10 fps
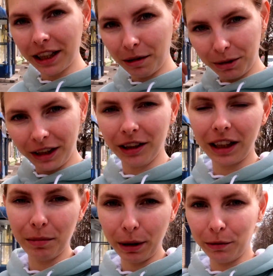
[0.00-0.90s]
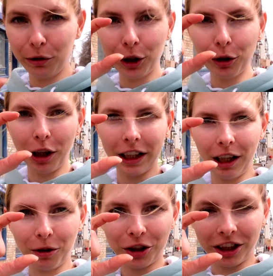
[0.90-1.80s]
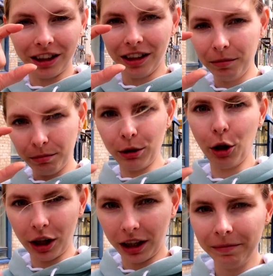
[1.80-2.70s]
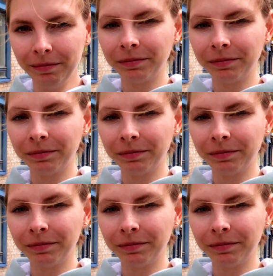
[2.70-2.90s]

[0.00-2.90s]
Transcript: забыла. Там прям вот столько я ушила. Много.